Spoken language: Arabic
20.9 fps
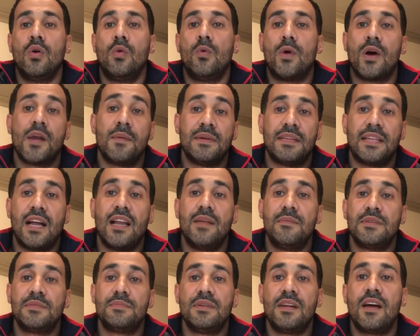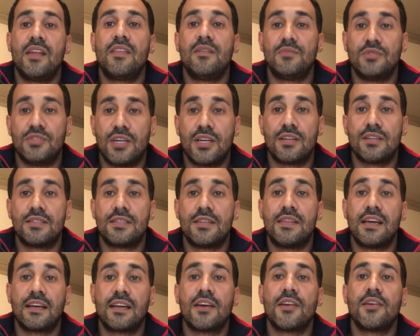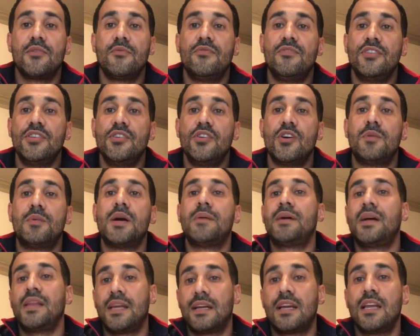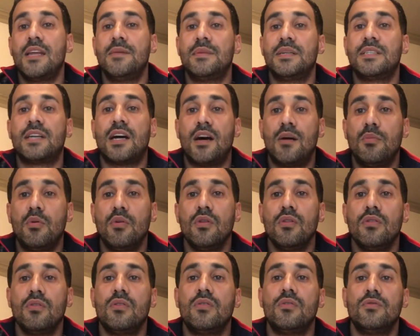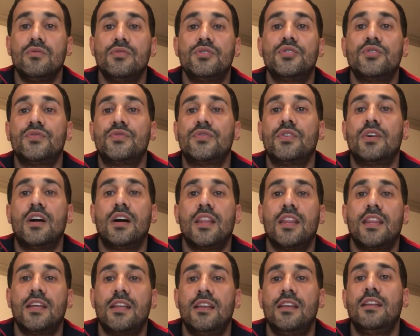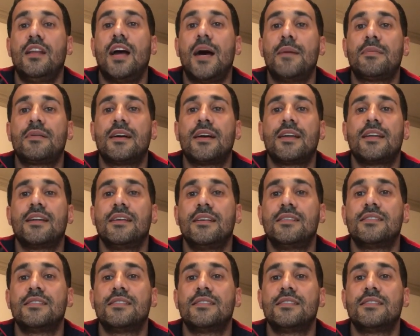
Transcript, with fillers: ورا ما تعلمت من هذا المدرس تذكرني بفيديو ما معنى كلمة أبل وشوفوا هذا العبقري